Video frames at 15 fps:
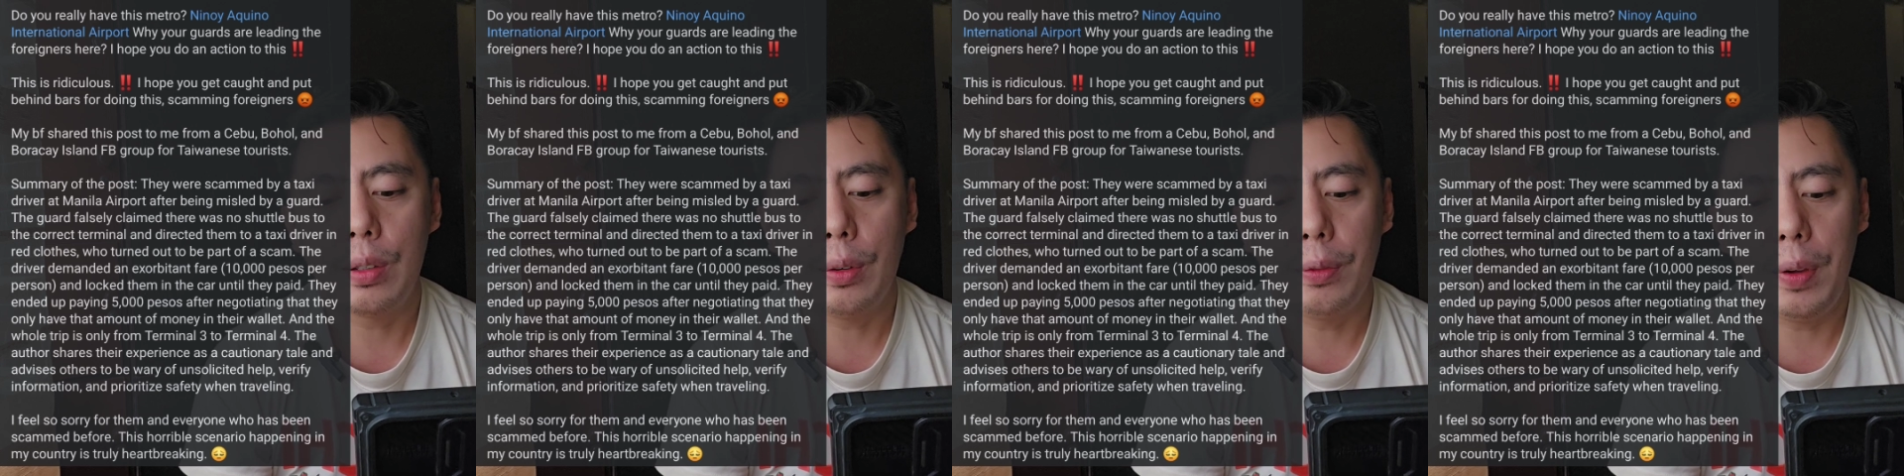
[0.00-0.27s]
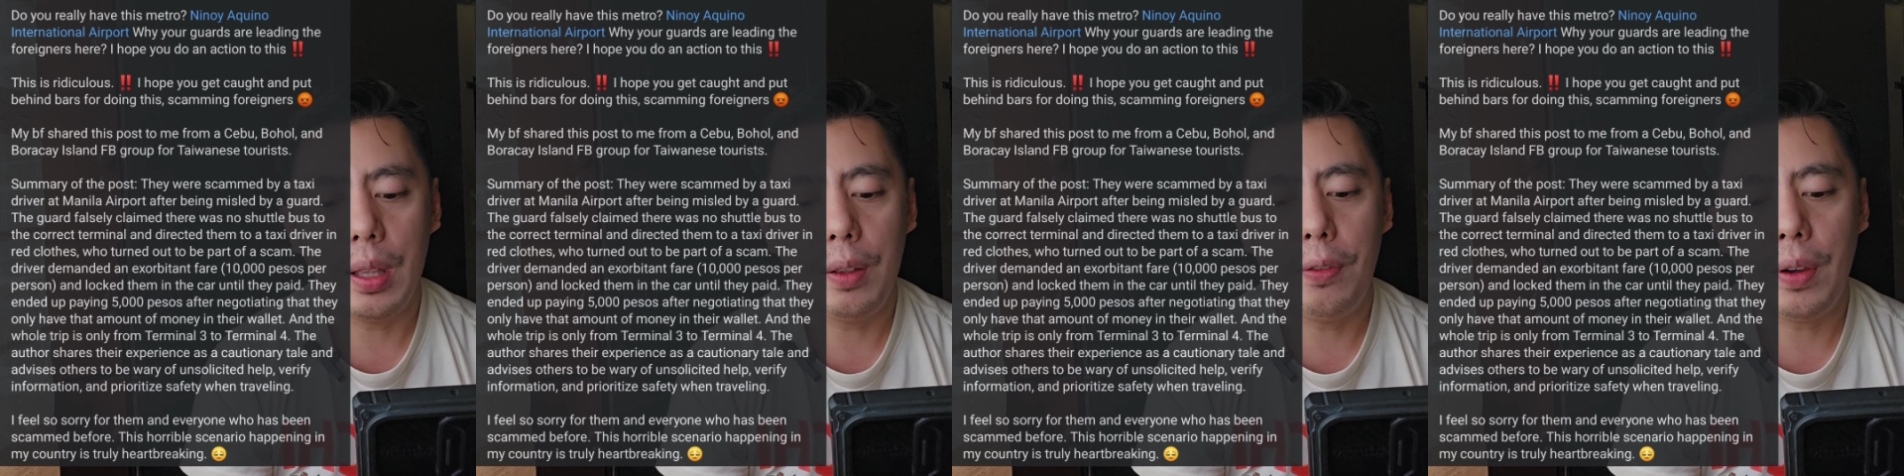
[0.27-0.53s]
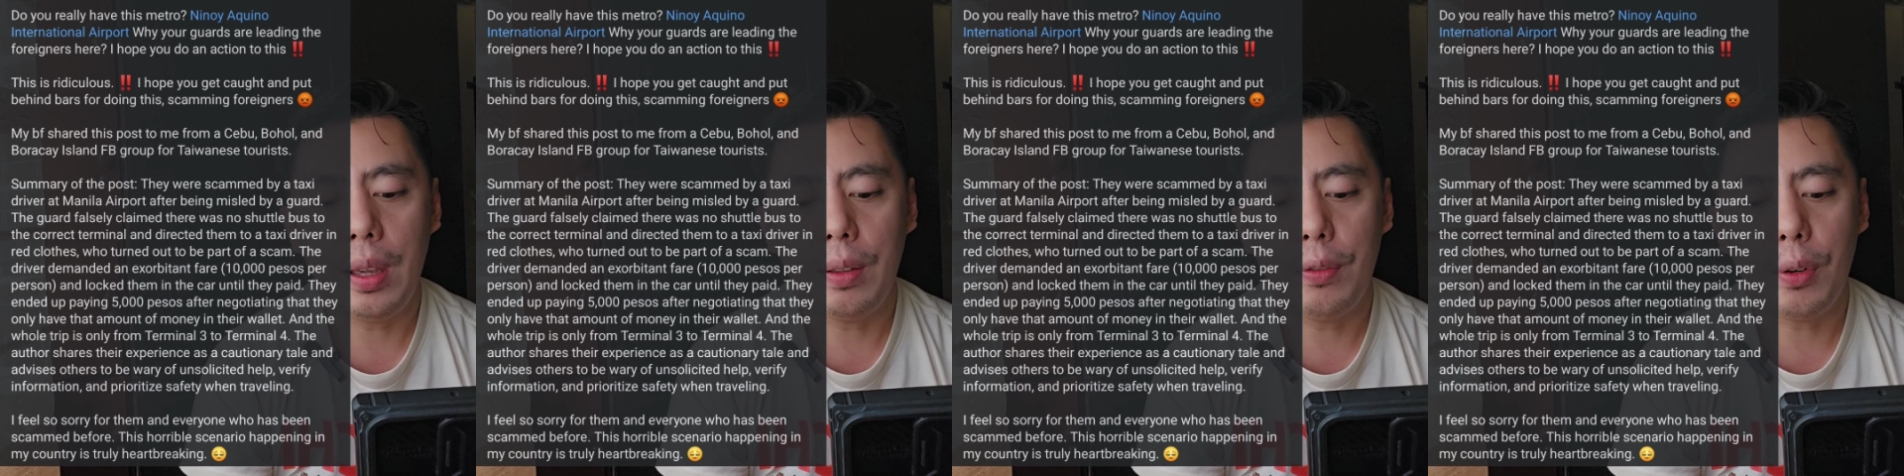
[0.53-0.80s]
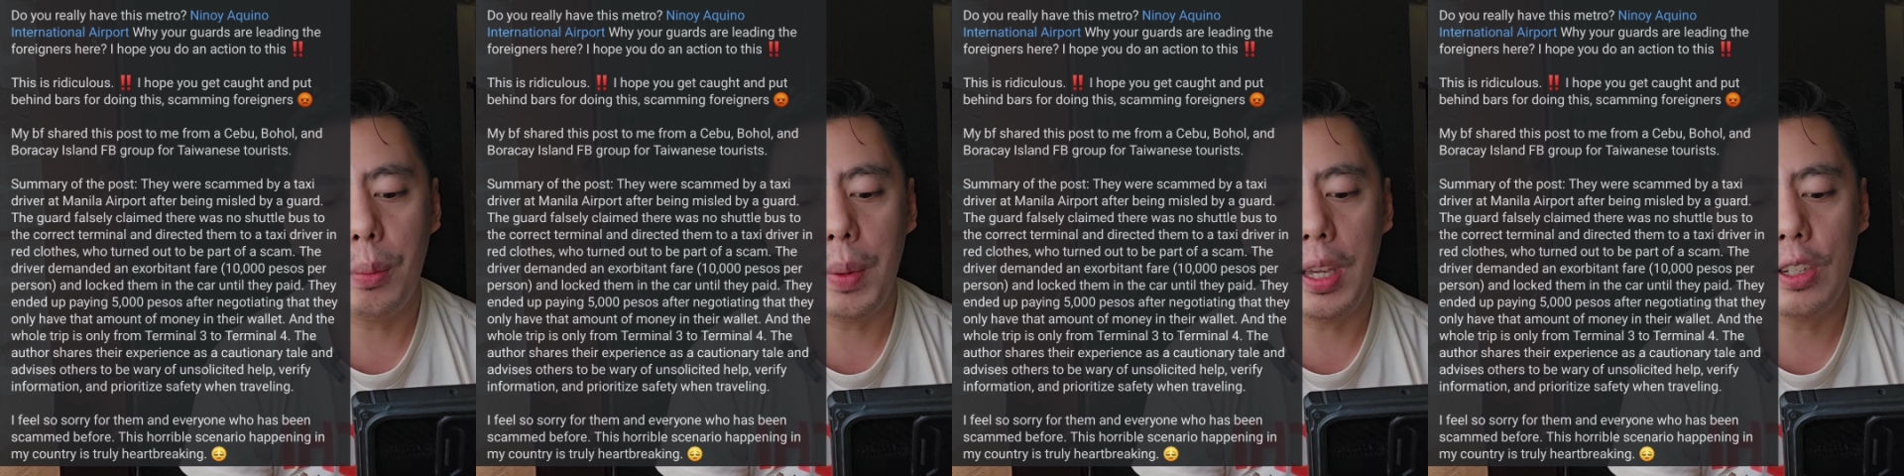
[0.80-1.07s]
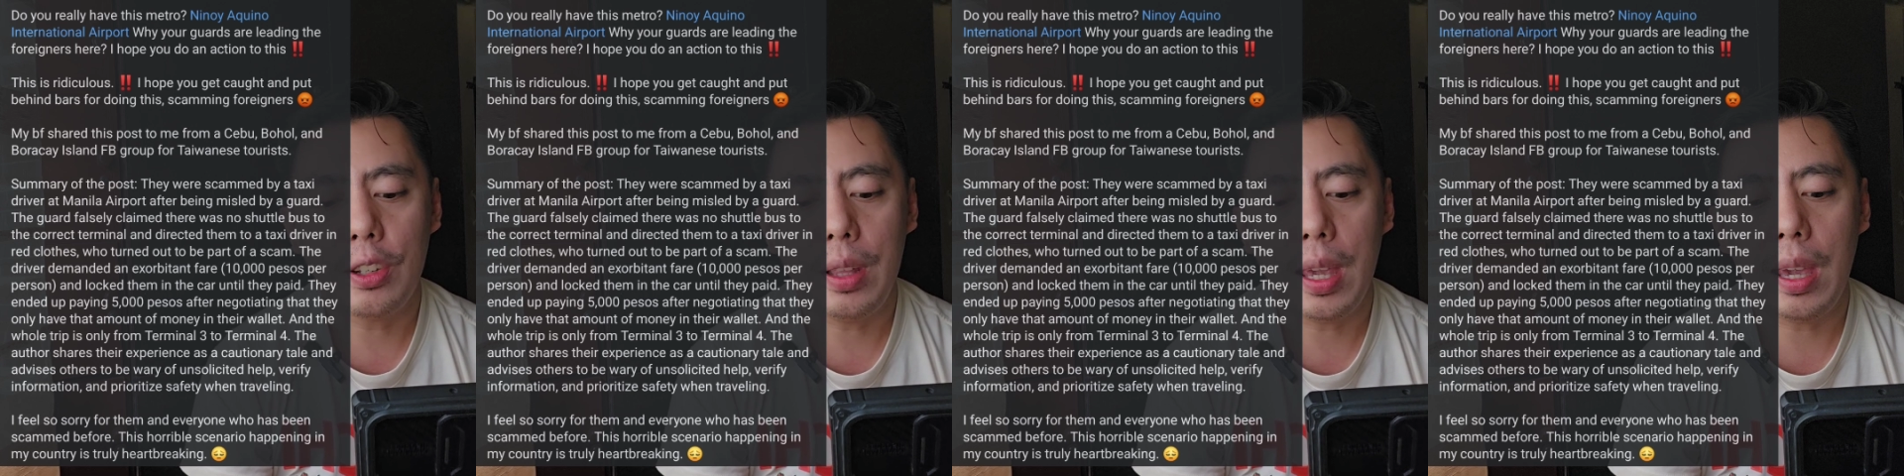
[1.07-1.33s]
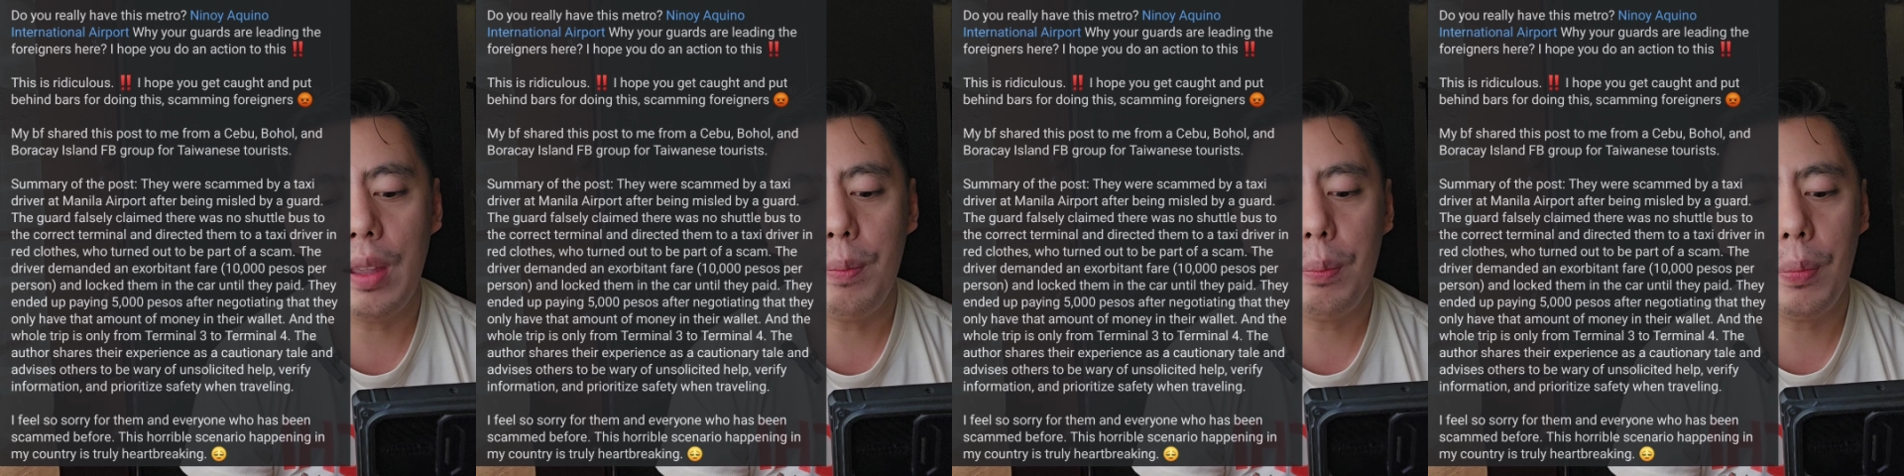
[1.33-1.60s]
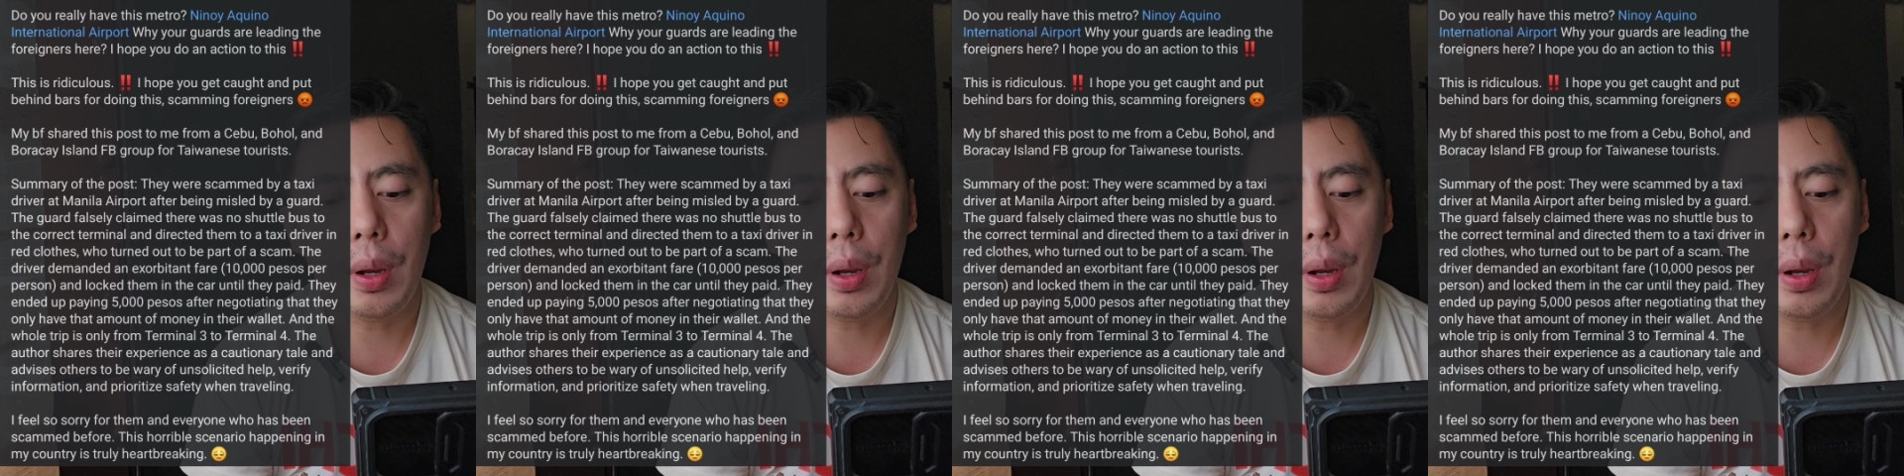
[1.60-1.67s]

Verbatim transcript: So, verify information and